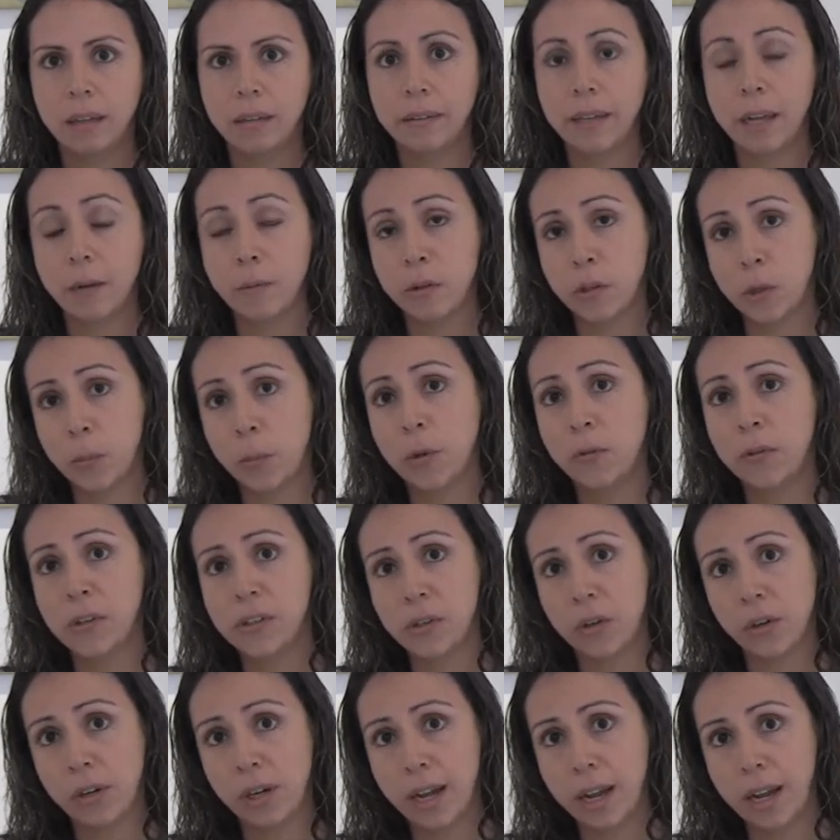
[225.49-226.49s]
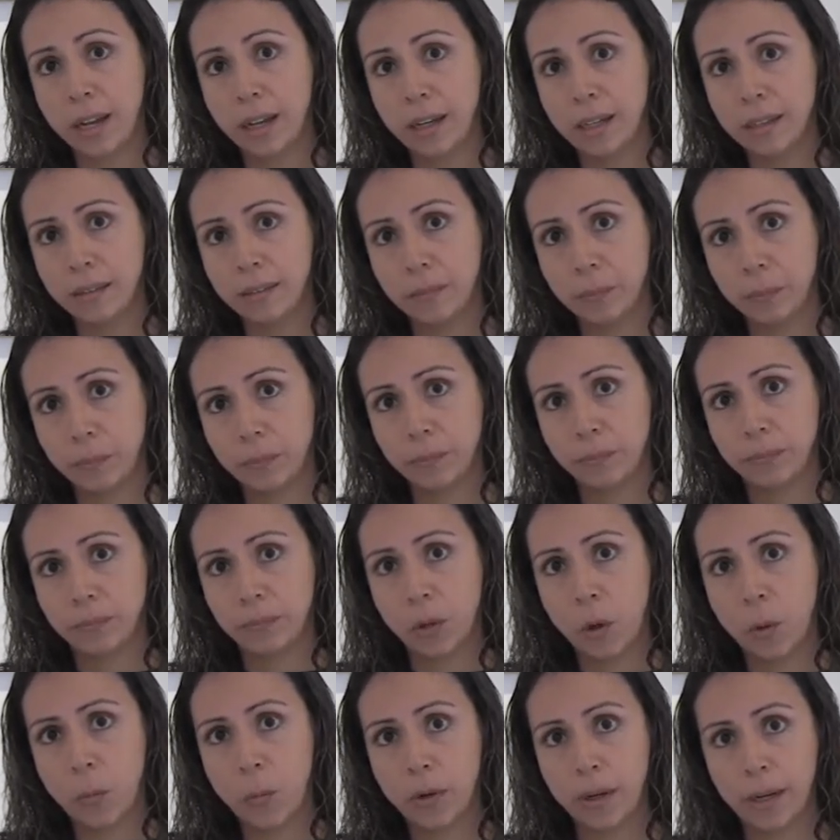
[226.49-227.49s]
servicios profesionales,
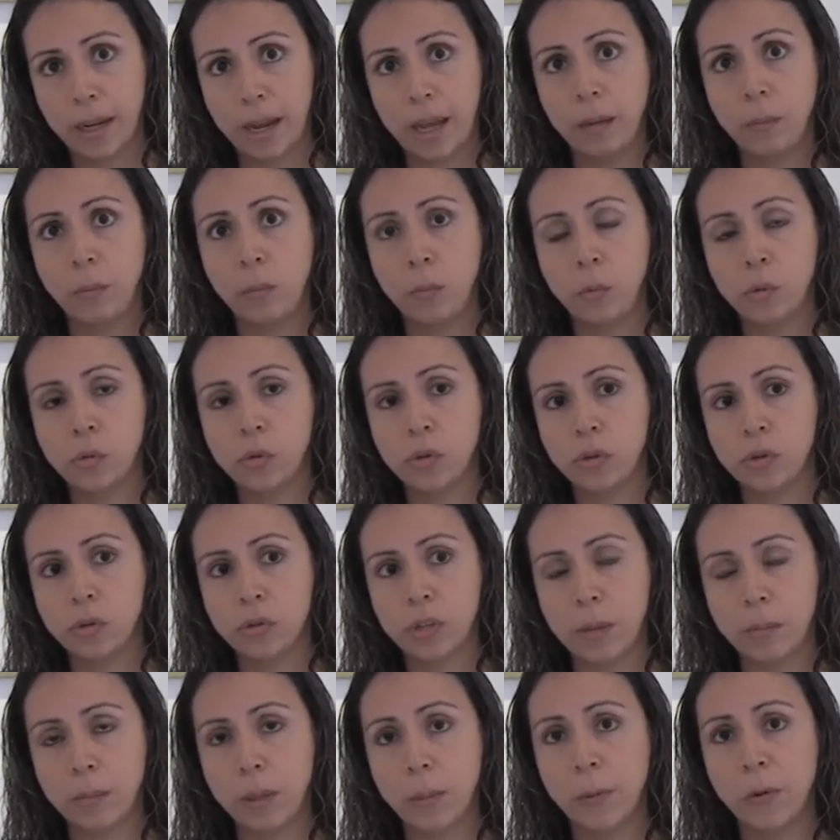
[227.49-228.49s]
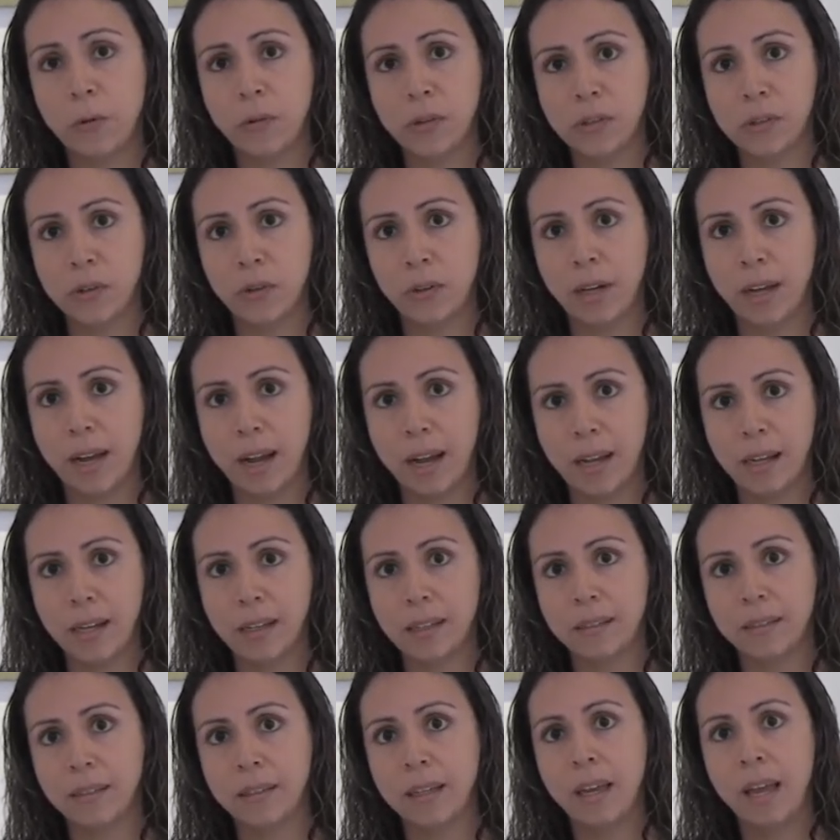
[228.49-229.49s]
¿no? porque hay muchos también
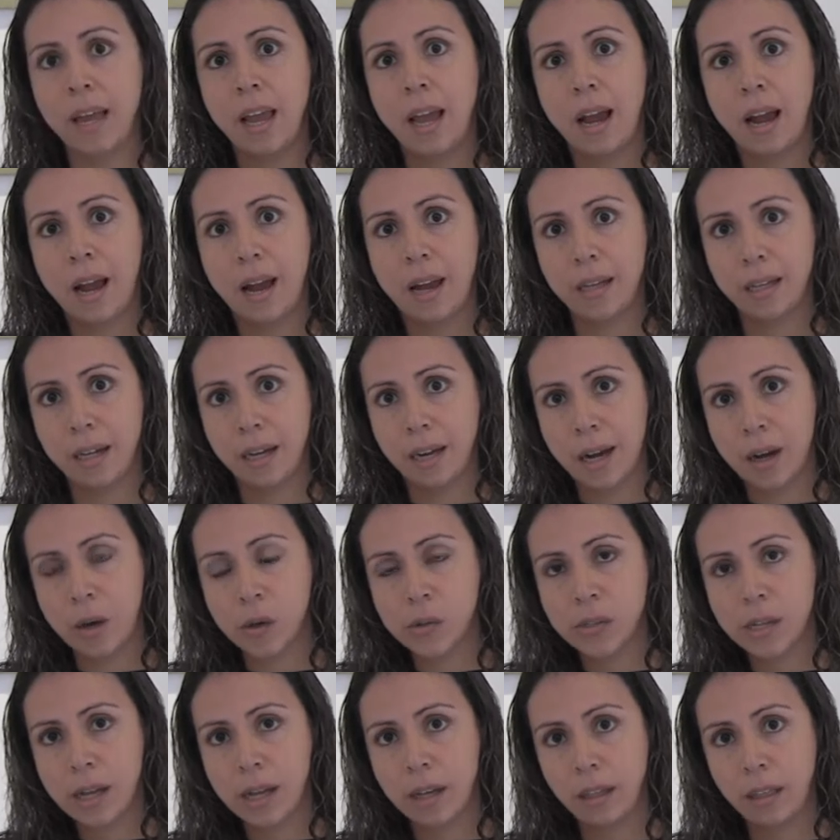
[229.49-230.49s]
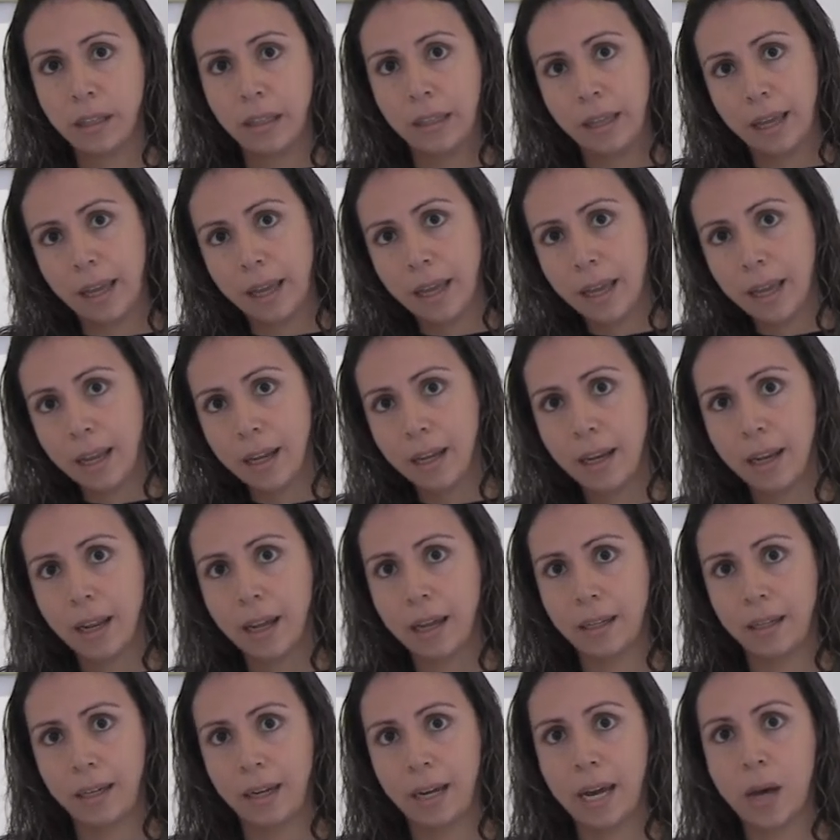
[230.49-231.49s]
profesionales allegados al IDL,
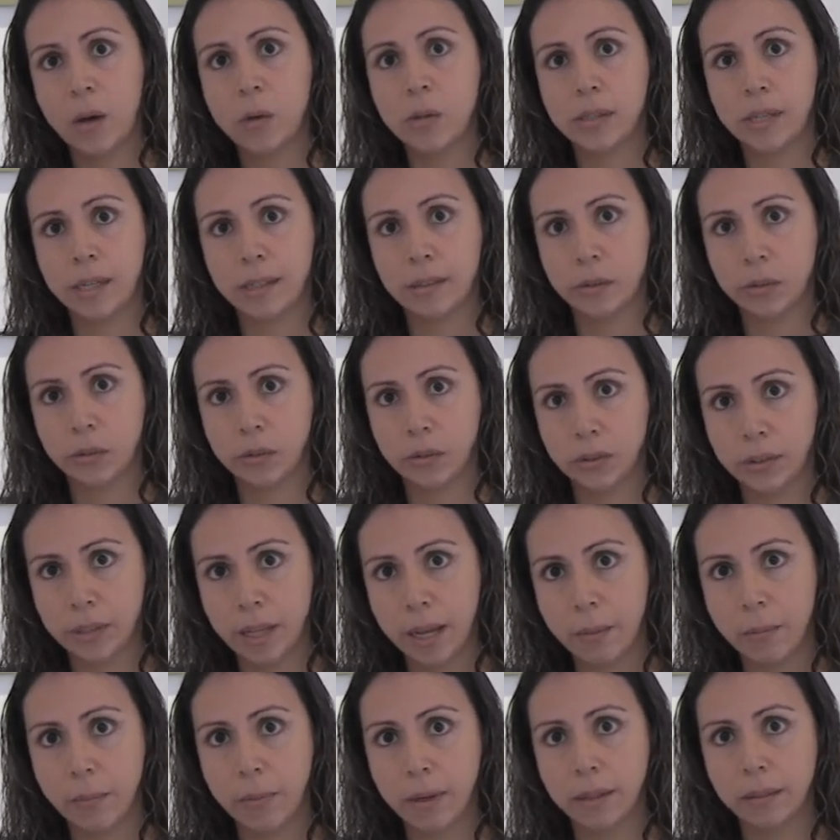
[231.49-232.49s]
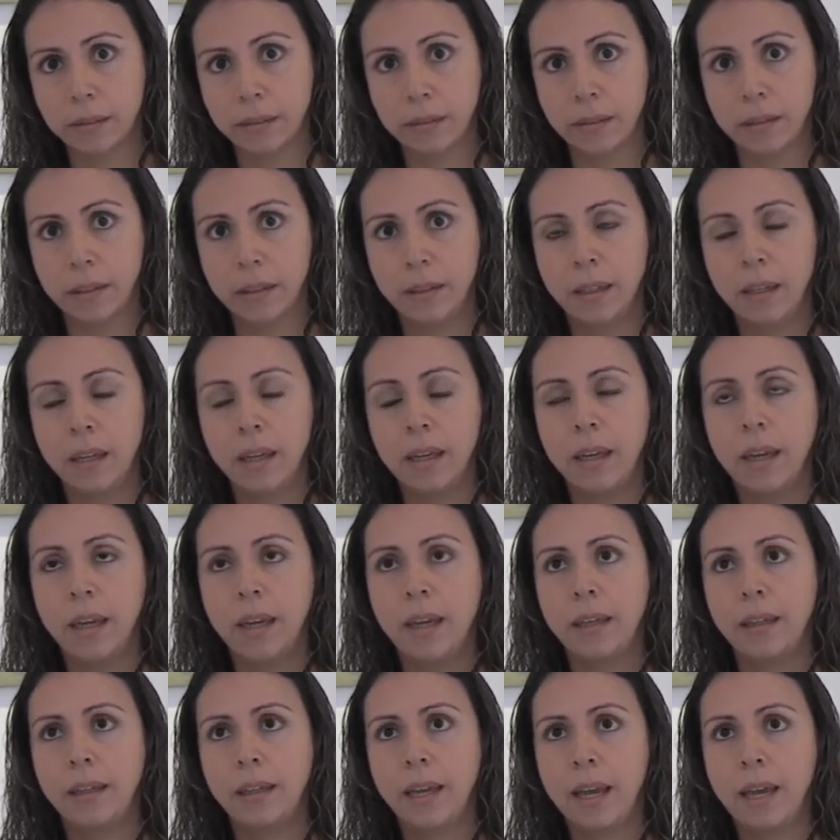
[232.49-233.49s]
allegados a estos temas,
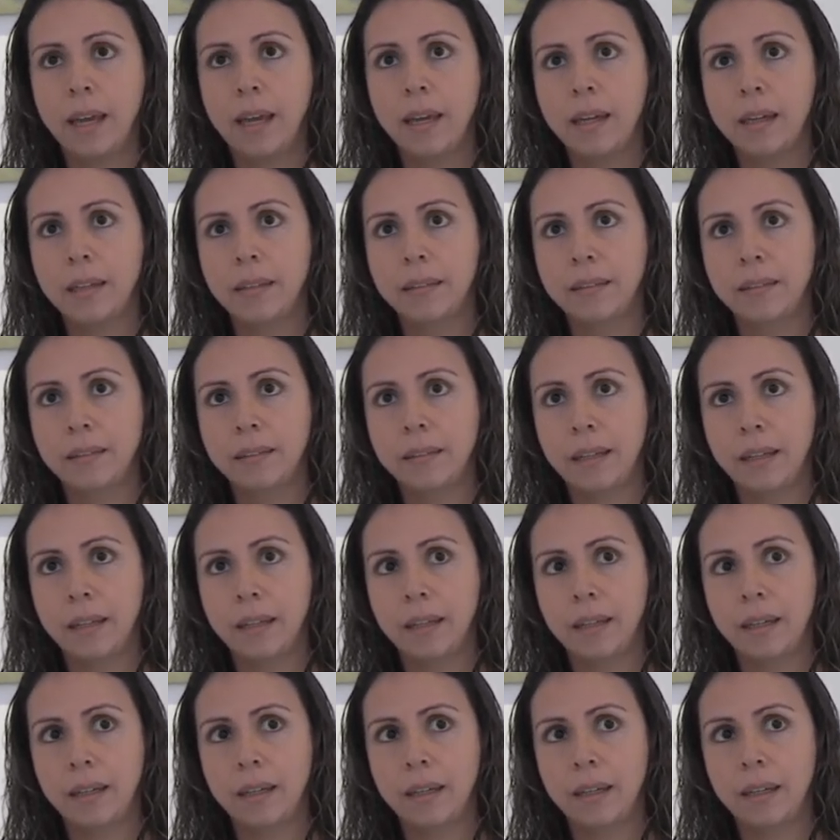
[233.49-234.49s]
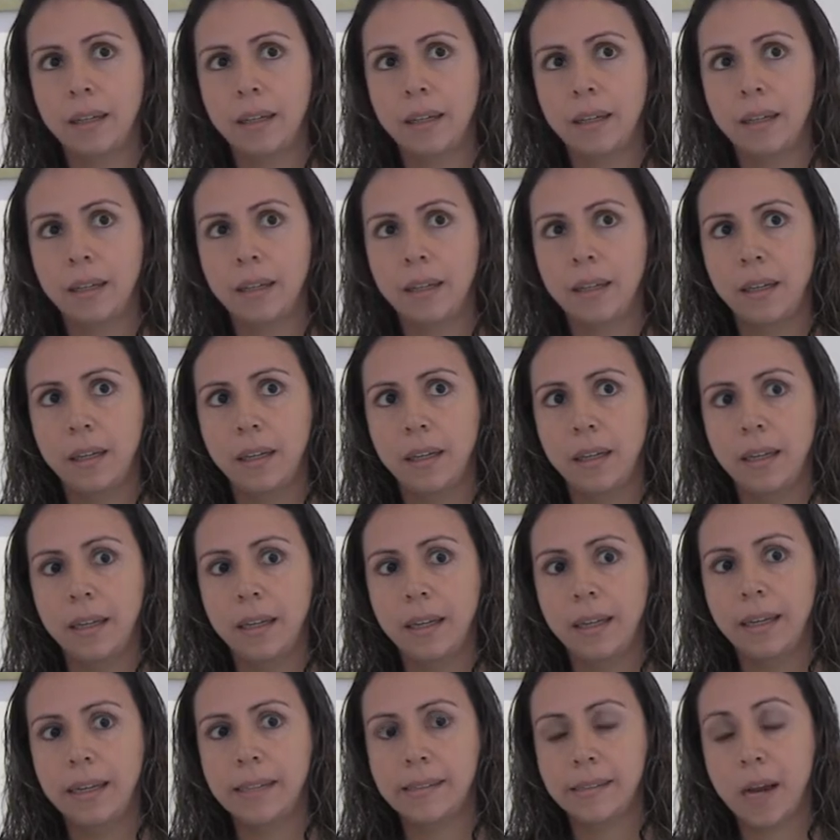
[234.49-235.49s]
que, este,
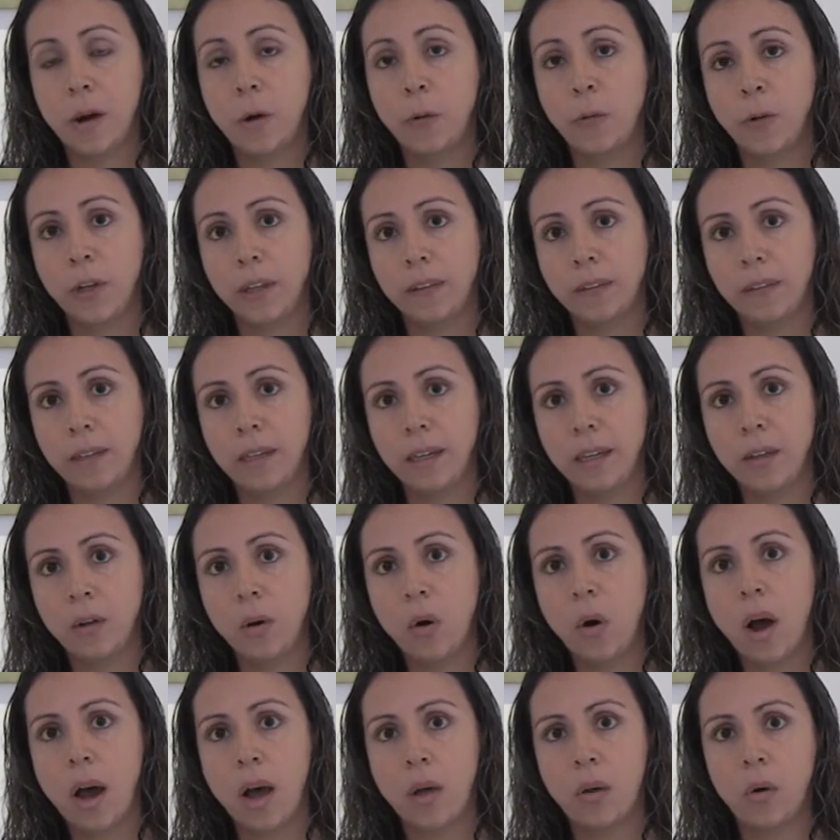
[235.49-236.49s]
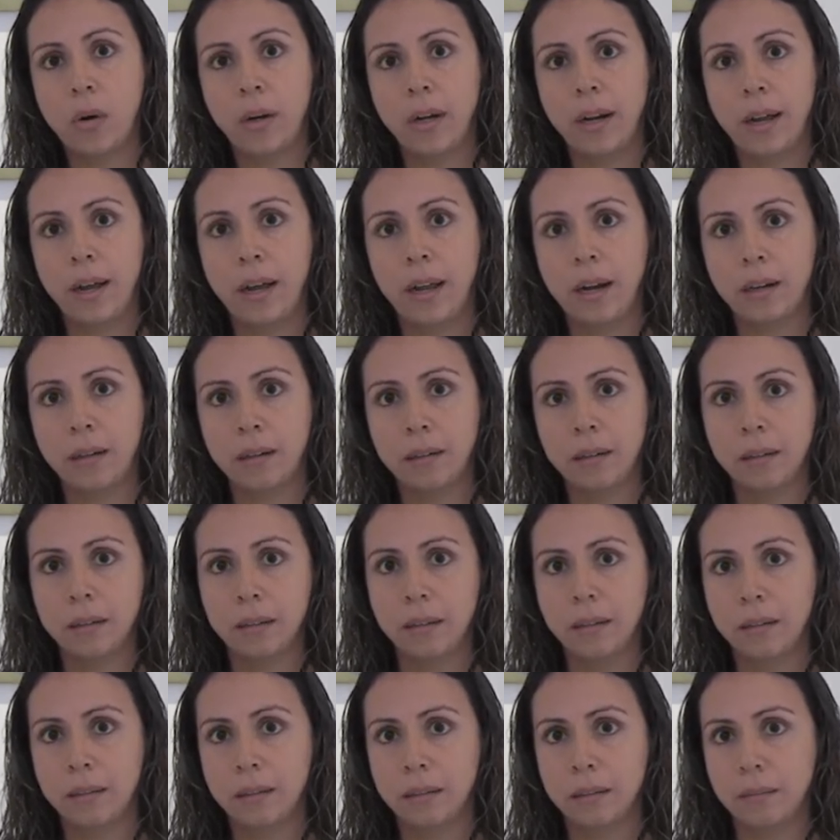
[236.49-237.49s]
que se han ofrecido a donar,
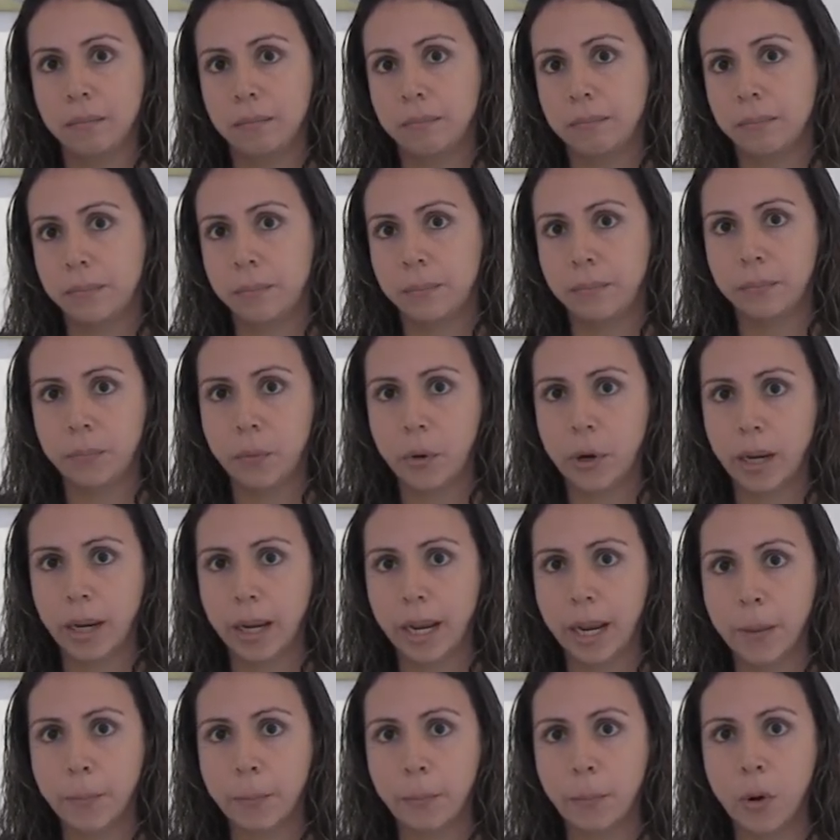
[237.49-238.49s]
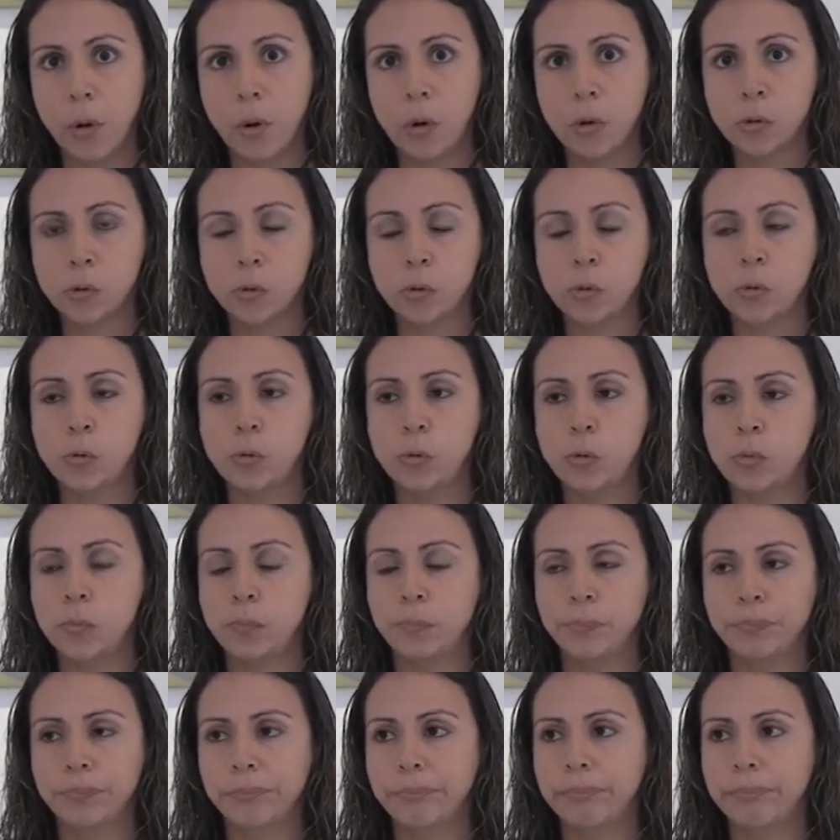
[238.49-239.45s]
por ejemplo, su,